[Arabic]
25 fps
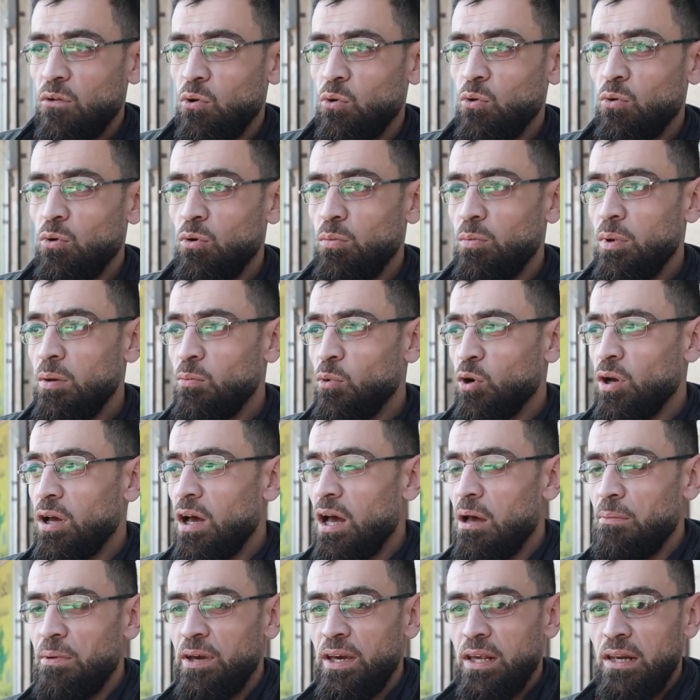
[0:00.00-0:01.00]

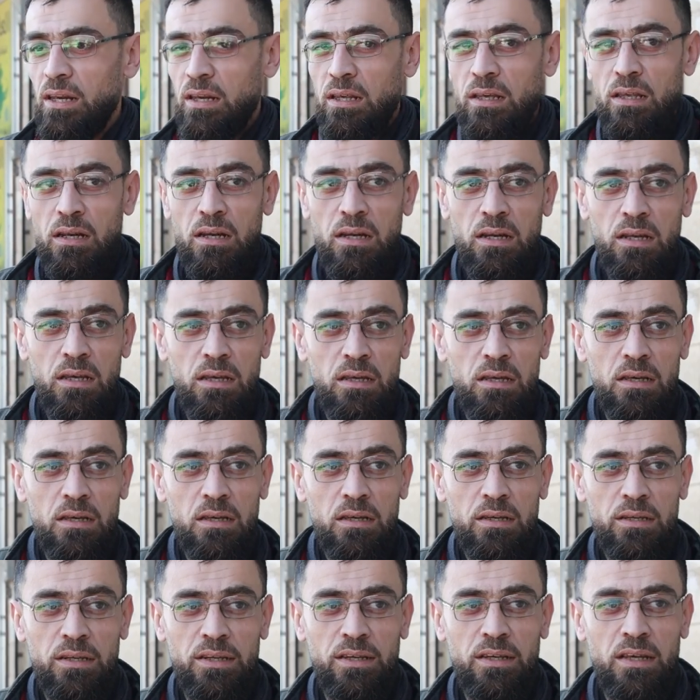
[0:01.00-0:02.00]
وبالمقابل
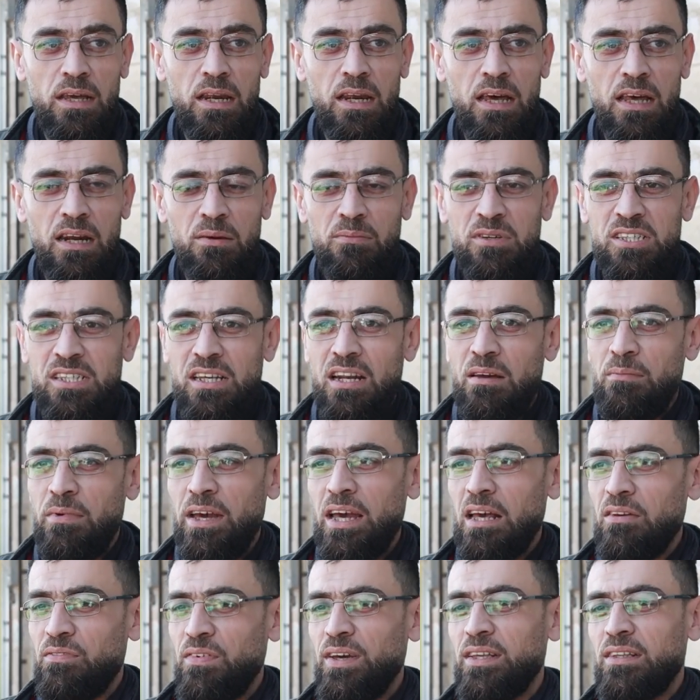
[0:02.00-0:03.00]
يعني هلا انا مثلا
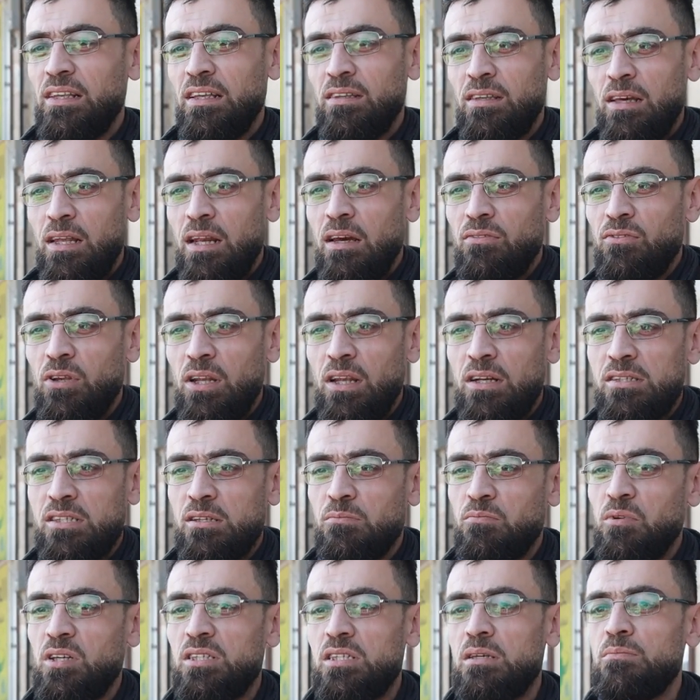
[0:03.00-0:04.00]
معي 2000 3000 دولار
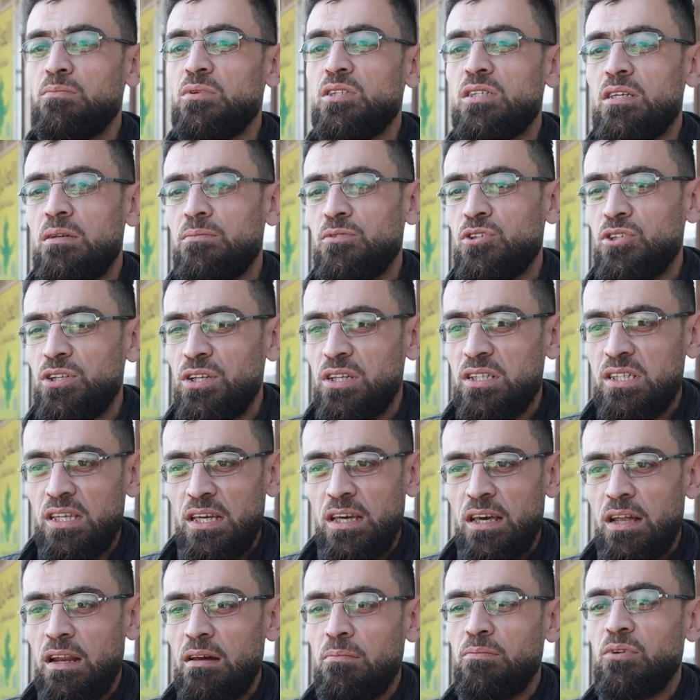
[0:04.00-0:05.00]
صرت احسن زي بشتري
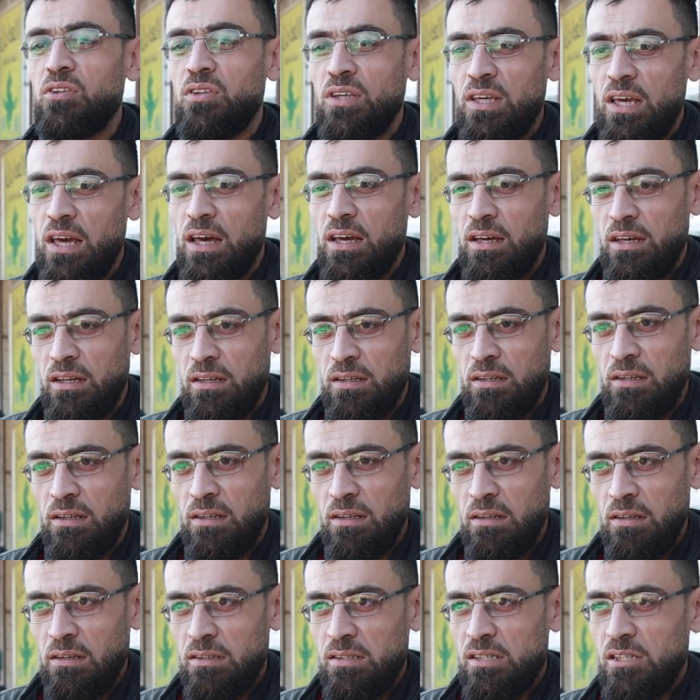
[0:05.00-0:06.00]
سياره بدي اياها
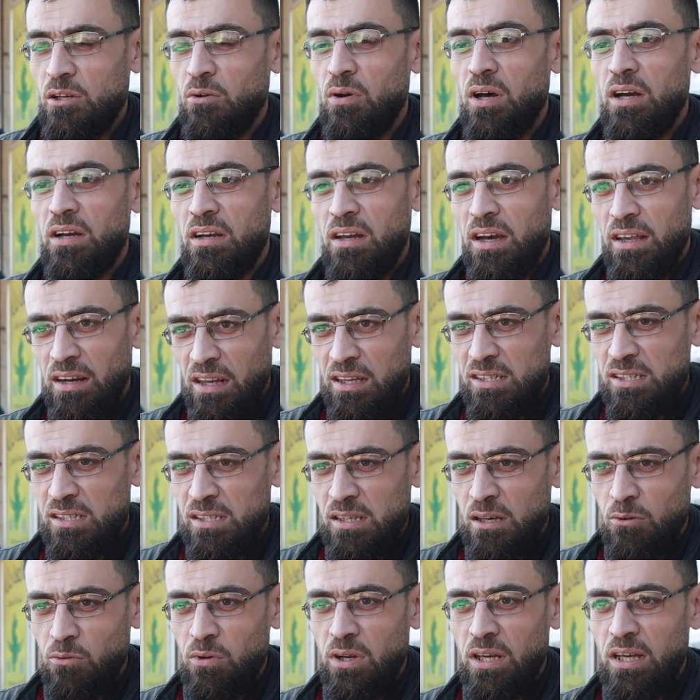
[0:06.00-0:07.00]
سواء كان
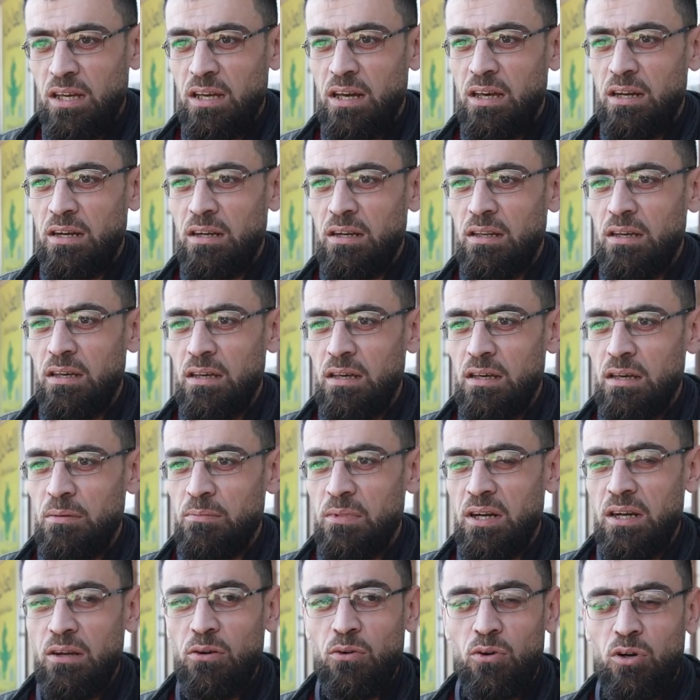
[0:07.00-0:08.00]
قصه ولا كان آه،
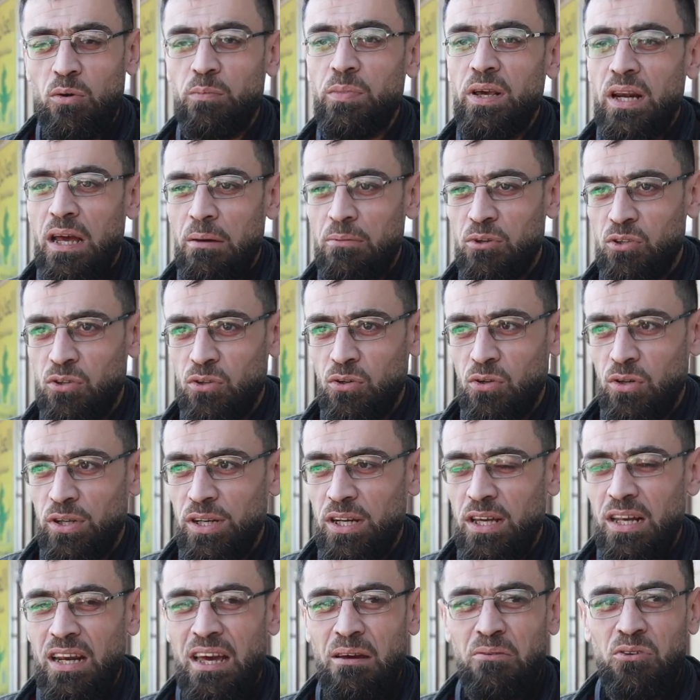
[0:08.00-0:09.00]
من الاوروبي اللي عم يدخل
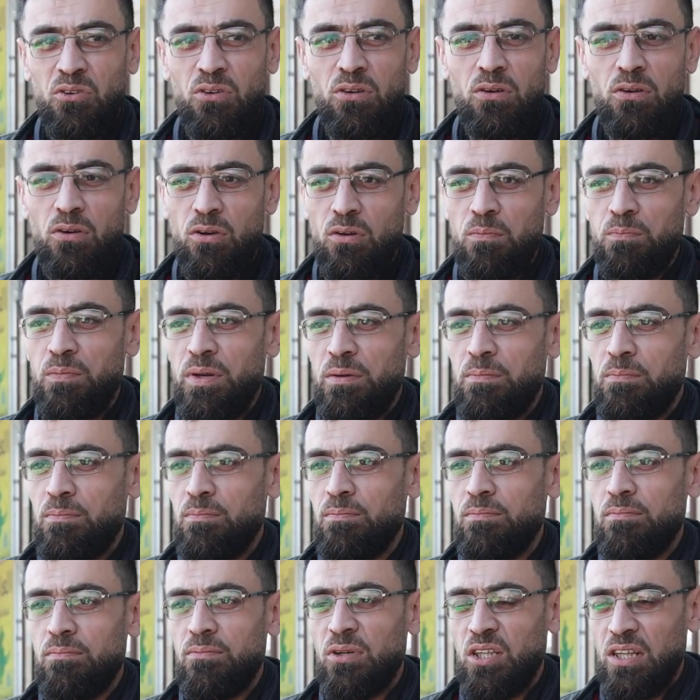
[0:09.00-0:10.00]
يعني هلا عم يدخل الاوروبي
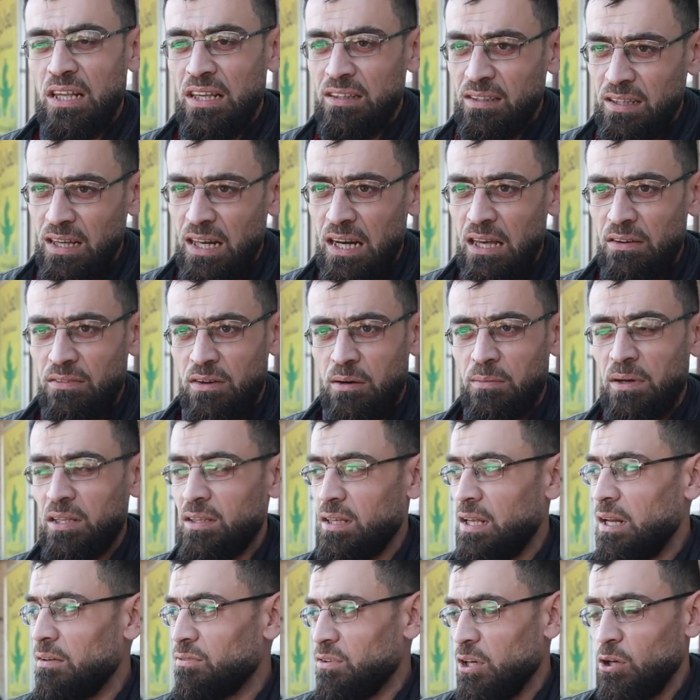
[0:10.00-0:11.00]
ب 3000
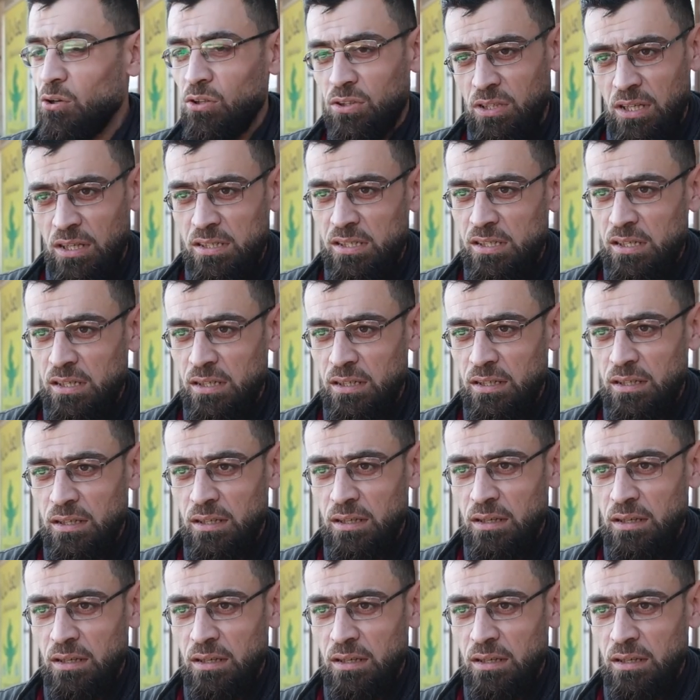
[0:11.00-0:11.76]
4000 تاخذ تاكسي